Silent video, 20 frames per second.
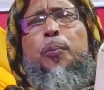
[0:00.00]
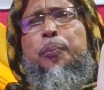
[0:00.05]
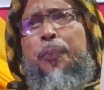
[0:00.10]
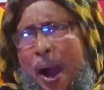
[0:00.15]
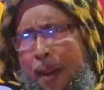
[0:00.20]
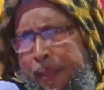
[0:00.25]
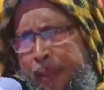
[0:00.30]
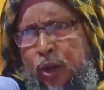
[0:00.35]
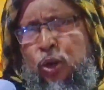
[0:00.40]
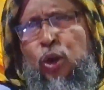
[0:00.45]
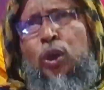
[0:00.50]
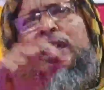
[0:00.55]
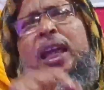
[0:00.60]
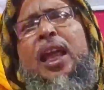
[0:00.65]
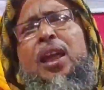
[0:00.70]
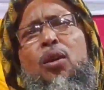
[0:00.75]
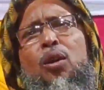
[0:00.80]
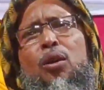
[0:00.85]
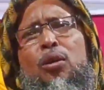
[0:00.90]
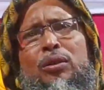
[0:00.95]
ও পাবে
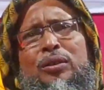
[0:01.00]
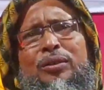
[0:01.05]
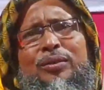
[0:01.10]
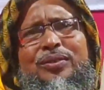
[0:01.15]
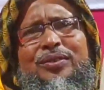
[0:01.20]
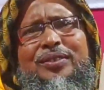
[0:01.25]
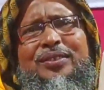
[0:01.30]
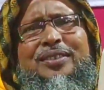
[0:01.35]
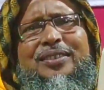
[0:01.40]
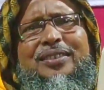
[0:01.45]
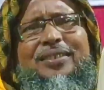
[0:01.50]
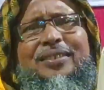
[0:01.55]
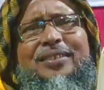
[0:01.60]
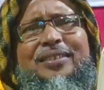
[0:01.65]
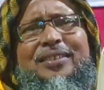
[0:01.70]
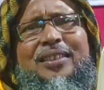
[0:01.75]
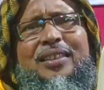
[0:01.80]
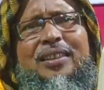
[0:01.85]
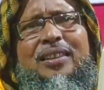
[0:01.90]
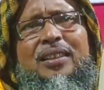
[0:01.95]
কোথায় ও
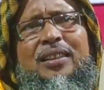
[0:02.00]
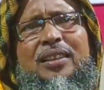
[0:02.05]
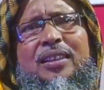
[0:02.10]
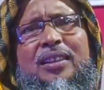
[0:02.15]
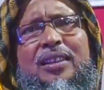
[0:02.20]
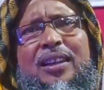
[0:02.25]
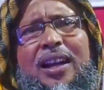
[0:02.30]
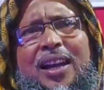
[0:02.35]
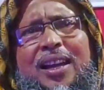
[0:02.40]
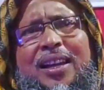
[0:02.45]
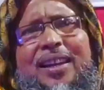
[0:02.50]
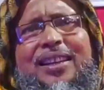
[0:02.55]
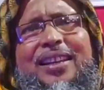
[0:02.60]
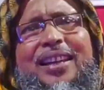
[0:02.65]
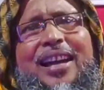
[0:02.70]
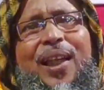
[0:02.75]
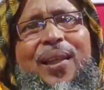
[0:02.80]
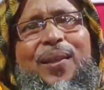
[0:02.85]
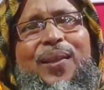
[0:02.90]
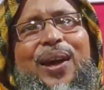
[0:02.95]
হ্যাঁ
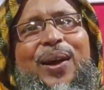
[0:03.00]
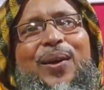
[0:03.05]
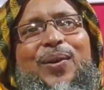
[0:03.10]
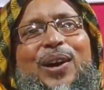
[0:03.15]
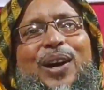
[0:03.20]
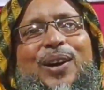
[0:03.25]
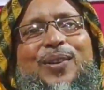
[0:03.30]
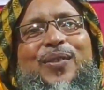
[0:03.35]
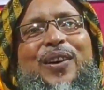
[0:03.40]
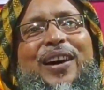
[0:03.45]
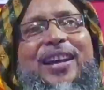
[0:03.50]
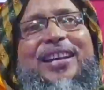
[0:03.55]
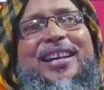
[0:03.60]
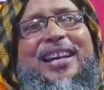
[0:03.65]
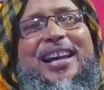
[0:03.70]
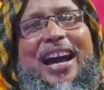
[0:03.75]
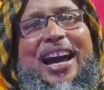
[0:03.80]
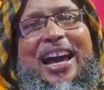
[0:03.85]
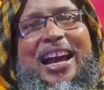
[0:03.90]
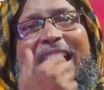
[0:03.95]
আল্লাহ আকবার
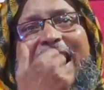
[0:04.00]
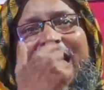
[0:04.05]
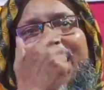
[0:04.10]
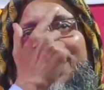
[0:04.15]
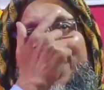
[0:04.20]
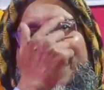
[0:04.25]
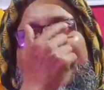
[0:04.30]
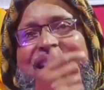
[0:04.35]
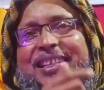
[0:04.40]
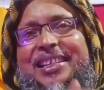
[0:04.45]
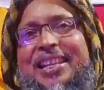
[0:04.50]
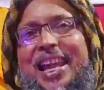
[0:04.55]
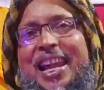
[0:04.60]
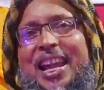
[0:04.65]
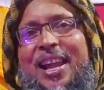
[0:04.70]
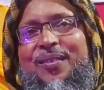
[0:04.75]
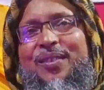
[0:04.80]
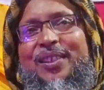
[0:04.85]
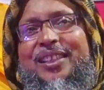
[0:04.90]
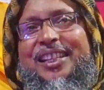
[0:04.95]
আর আমেনা
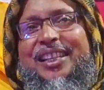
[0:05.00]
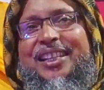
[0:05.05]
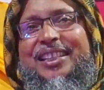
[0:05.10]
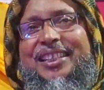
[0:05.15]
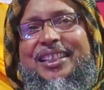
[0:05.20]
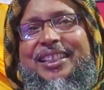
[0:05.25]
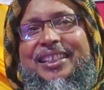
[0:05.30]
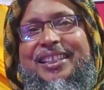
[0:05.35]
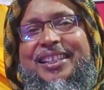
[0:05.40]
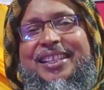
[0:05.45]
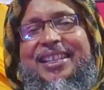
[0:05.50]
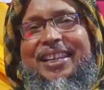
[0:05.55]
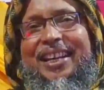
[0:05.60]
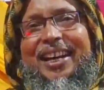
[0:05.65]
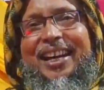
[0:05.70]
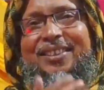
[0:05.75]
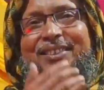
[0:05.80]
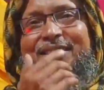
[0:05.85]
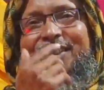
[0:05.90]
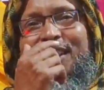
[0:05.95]
সালাম দিয়েছে
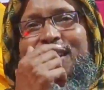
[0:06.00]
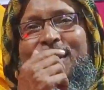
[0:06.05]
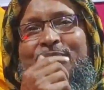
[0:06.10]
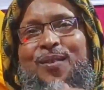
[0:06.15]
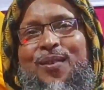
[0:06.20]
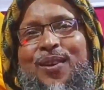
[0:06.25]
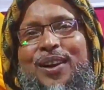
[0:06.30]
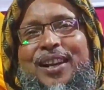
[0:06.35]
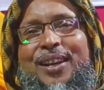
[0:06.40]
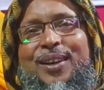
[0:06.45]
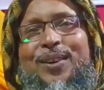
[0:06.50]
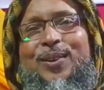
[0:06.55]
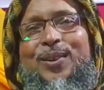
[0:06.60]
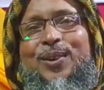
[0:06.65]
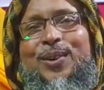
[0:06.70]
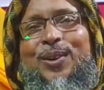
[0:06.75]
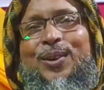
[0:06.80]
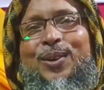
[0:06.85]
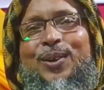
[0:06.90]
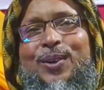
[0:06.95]
আসসালাম
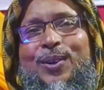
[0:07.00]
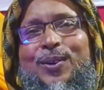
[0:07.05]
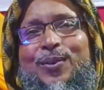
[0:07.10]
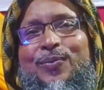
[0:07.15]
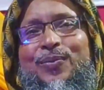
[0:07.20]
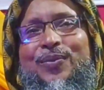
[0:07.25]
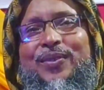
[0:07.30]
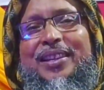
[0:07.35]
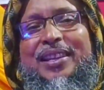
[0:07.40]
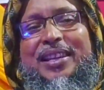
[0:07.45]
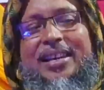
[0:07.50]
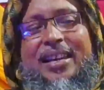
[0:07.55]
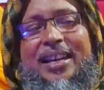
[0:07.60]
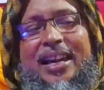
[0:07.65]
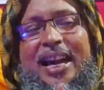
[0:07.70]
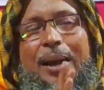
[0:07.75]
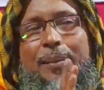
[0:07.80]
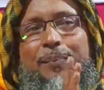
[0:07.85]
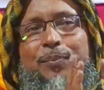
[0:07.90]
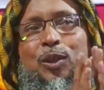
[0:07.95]
আলাইকুম
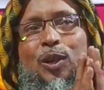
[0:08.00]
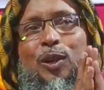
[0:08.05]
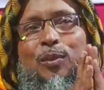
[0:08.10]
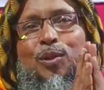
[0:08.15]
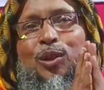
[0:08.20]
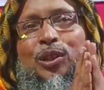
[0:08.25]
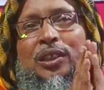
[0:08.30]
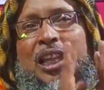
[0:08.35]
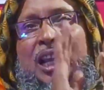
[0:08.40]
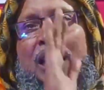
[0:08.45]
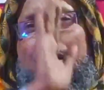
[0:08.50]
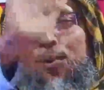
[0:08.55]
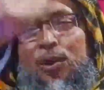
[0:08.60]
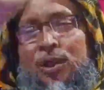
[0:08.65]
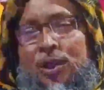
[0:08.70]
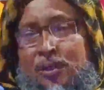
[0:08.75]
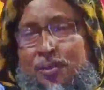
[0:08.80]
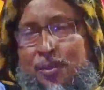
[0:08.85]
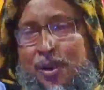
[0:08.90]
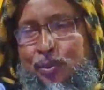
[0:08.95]
আব্দুল মোত্তালে
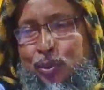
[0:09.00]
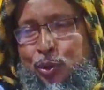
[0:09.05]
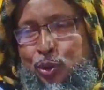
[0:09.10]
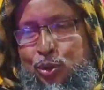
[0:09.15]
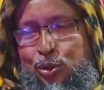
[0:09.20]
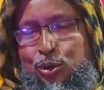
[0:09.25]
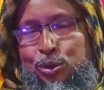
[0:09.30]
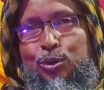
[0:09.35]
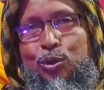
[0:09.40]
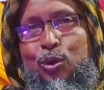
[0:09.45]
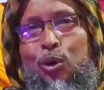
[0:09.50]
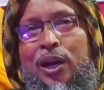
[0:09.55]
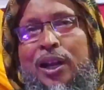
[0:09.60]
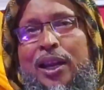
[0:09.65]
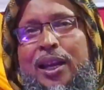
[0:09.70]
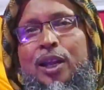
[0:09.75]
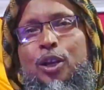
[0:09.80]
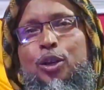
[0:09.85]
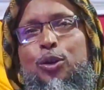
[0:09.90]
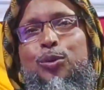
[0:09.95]
বলছে মা বসো
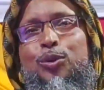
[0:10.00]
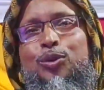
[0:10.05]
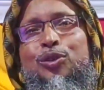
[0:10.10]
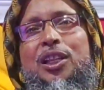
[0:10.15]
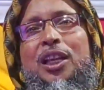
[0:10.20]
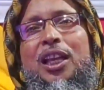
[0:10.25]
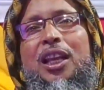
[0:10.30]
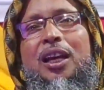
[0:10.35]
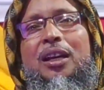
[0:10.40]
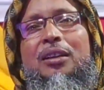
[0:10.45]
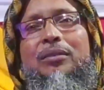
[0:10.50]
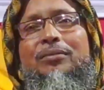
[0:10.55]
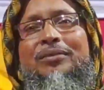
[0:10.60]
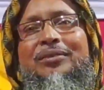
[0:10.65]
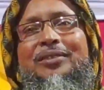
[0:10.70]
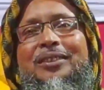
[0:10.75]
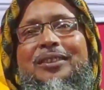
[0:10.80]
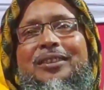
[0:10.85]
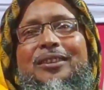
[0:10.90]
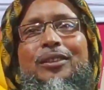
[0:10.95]
ওয়ালাইকুম আসসালাম
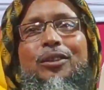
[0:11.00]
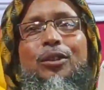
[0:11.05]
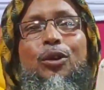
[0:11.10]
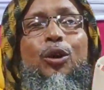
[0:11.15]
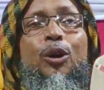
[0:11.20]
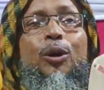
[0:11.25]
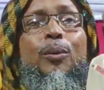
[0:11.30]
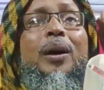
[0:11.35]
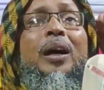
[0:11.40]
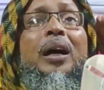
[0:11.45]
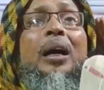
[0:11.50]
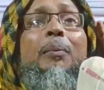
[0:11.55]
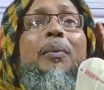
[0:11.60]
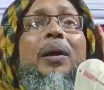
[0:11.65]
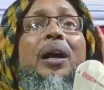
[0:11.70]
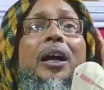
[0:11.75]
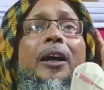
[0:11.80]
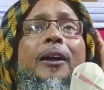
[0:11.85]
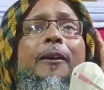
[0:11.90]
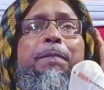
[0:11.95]
ওমা
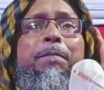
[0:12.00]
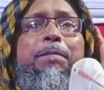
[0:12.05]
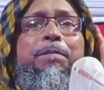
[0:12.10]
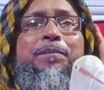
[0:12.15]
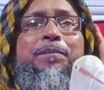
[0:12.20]
মাক